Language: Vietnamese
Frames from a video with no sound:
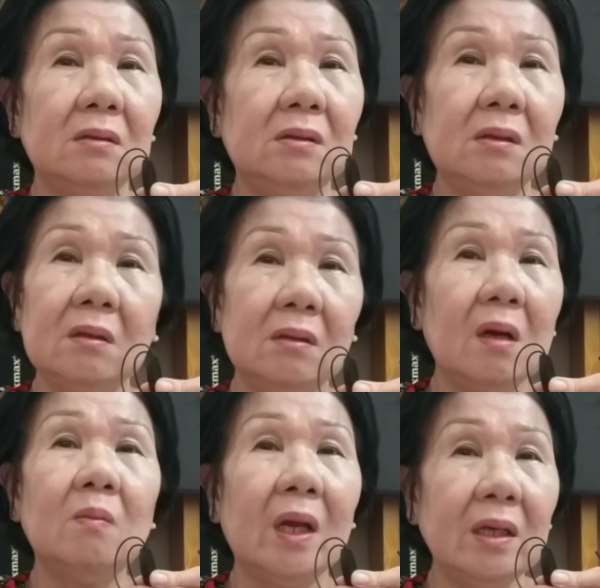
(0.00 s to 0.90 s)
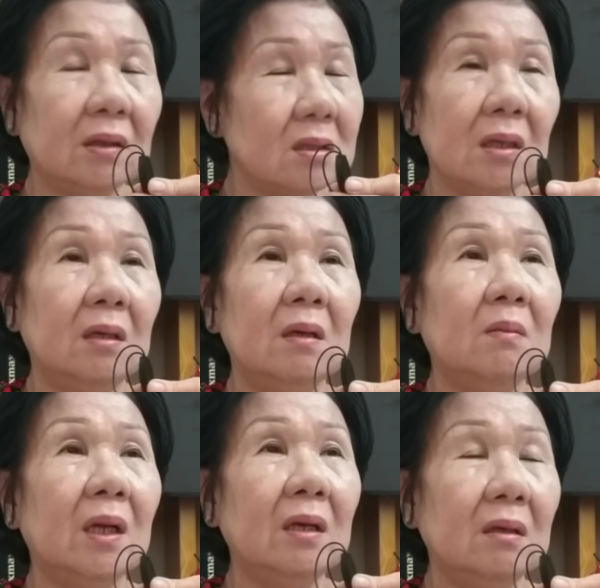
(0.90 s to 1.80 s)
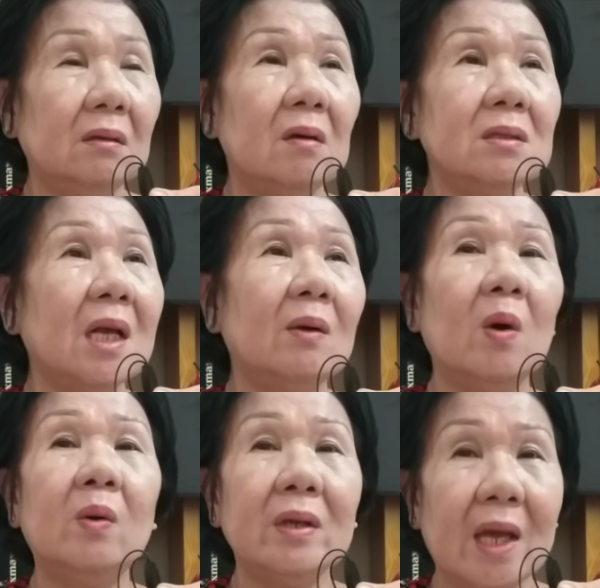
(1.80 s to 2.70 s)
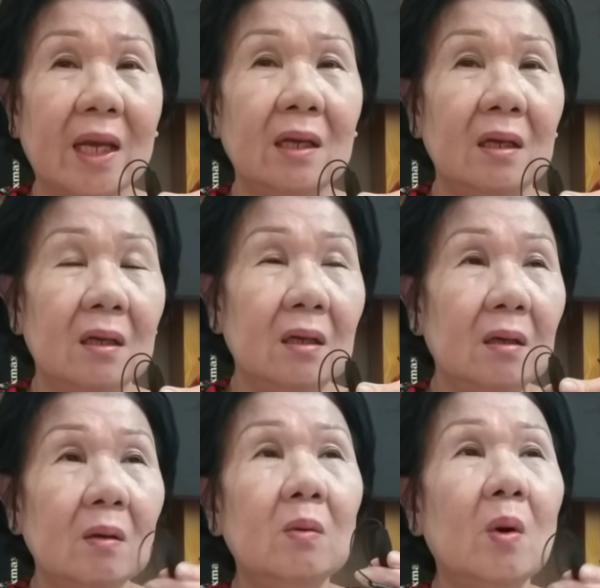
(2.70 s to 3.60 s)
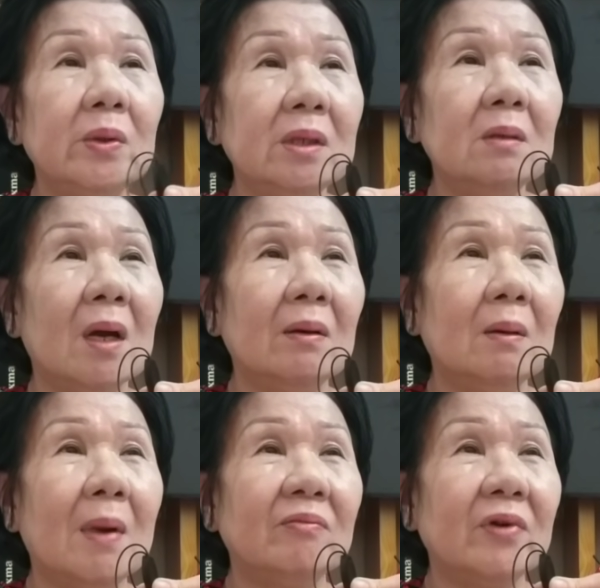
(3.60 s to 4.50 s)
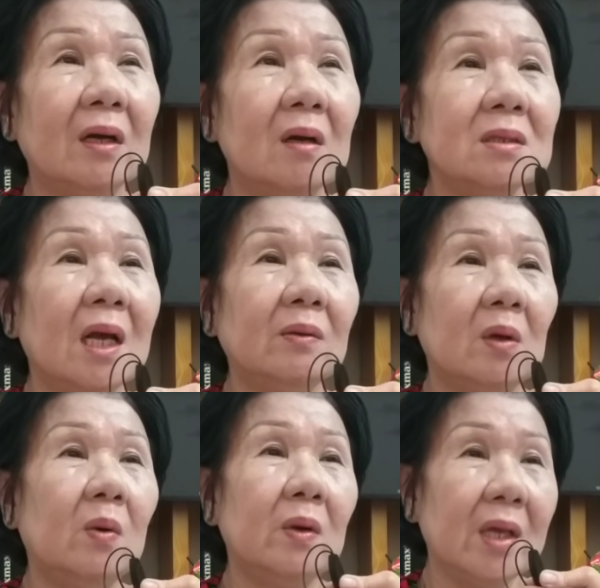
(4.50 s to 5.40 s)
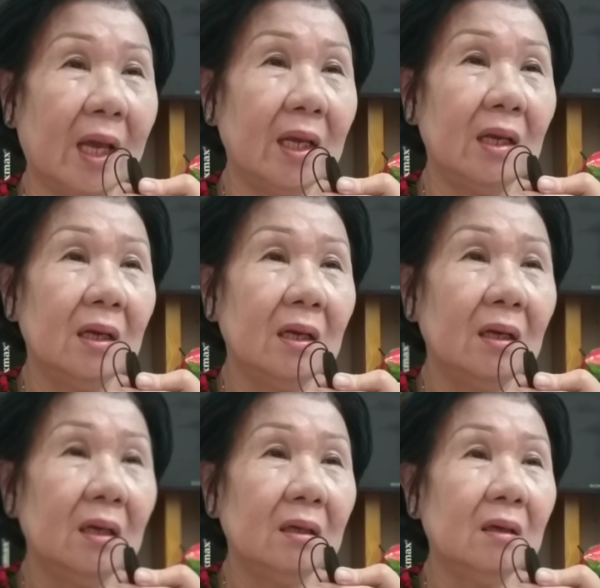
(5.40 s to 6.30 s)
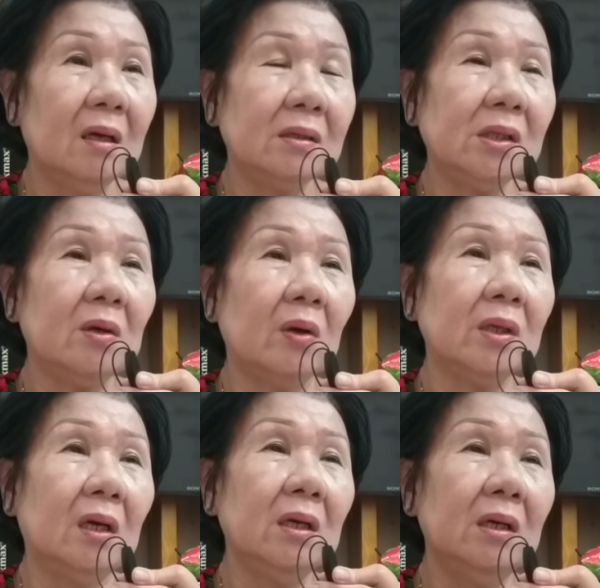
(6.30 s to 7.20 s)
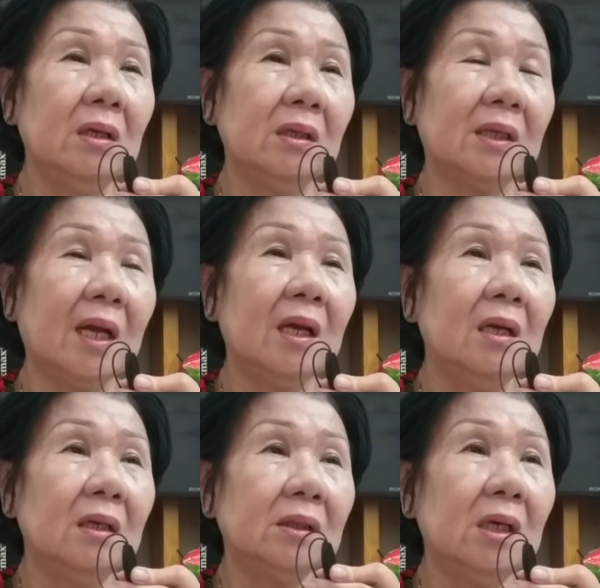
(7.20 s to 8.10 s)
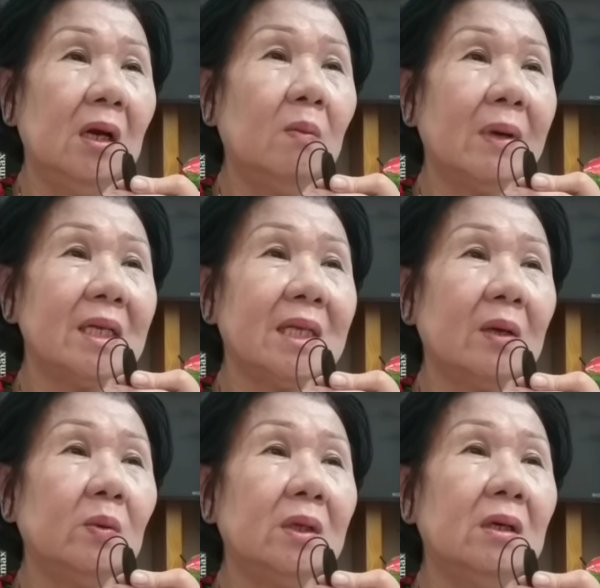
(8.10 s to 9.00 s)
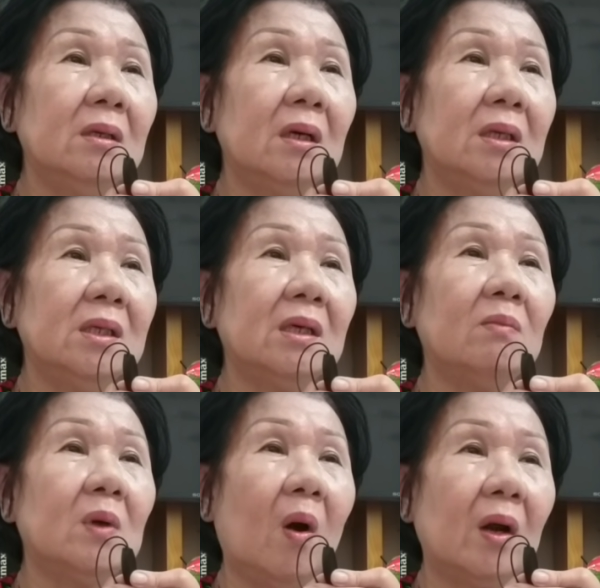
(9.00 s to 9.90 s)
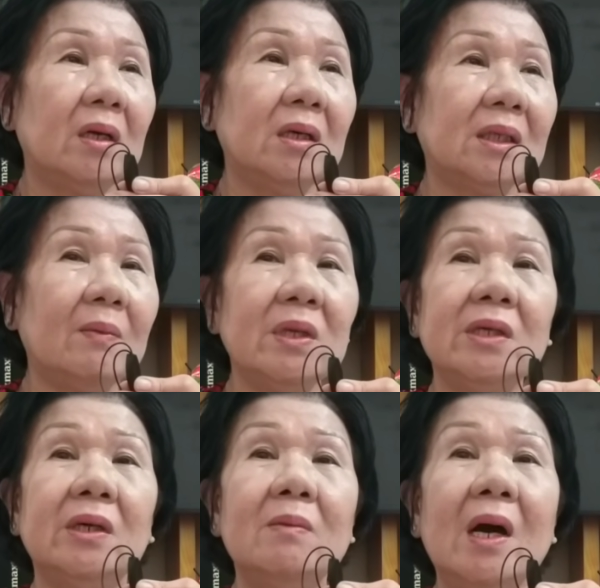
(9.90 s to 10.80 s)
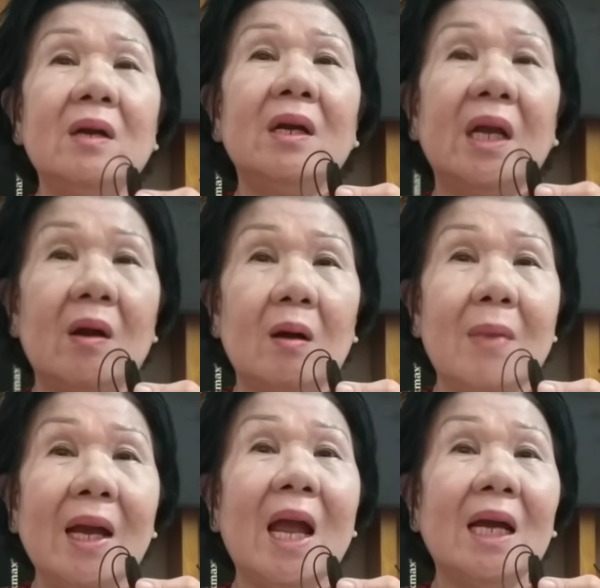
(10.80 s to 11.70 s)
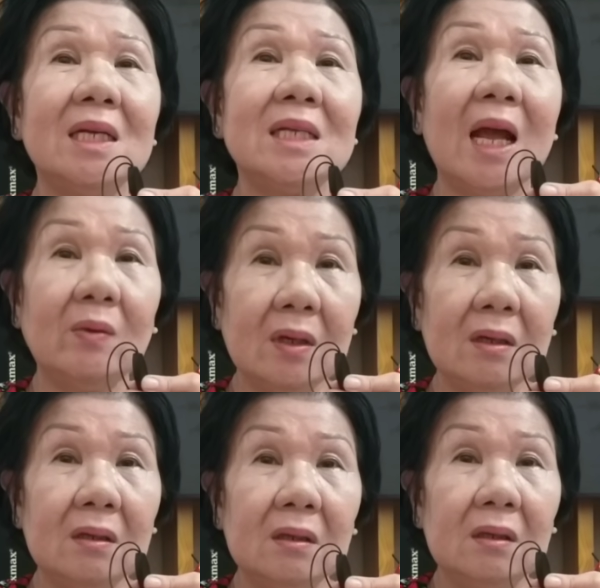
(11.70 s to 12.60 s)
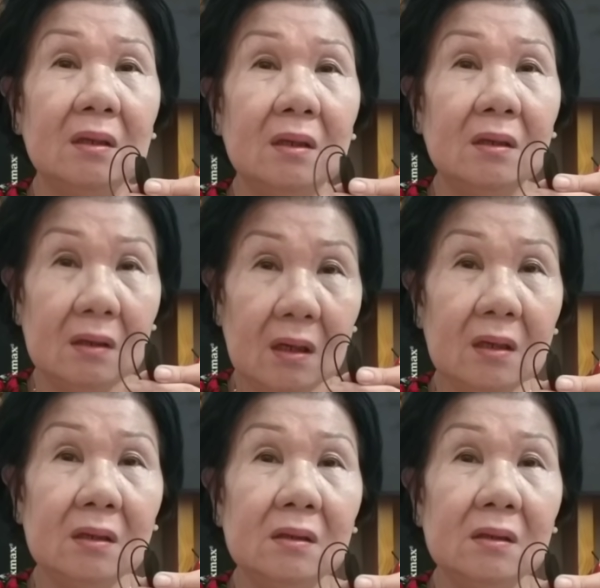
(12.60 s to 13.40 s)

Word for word: chứ nó không lấy, thật sự nó không lấy, có sao cô nói vậy, cô ngồi trước bằng Phật, có sao thì cô nói vậy. Đó, chứ còn những người ta từ lúc mà cái xe cứu thương đó hình như không còn nữa, người ta mới chửi bới nó này nọ, bán ăn hay sao đó. Đó.